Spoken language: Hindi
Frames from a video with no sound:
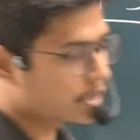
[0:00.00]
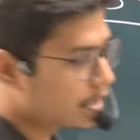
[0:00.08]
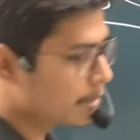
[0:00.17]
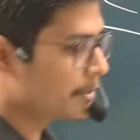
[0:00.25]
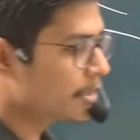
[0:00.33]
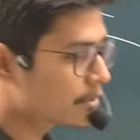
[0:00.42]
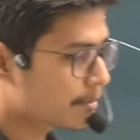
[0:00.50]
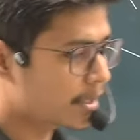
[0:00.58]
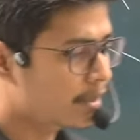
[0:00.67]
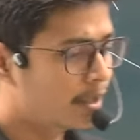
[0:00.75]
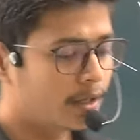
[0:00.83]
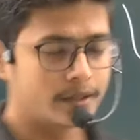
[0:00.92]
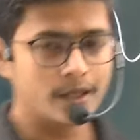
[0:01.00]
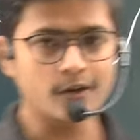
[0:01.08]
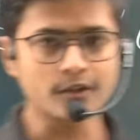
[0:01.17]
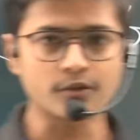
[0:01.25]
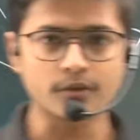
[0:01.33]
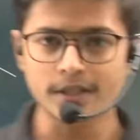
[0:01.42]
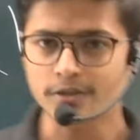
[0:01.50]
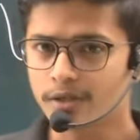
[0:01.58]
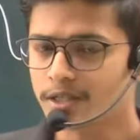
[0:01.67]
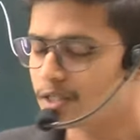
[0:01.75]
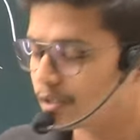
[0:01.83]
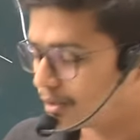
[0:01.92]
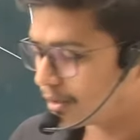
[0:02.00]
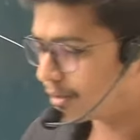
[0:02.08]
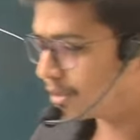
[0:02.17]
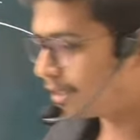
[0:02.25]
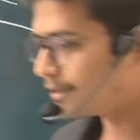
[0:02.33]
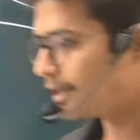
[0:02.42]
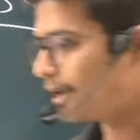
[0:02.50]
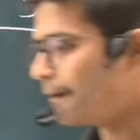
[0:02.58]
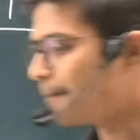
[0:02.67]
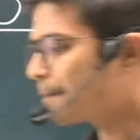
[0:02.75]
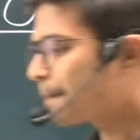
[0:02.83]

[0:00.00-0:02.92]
के बीच में देखो छोटे छोटे चीजें हैं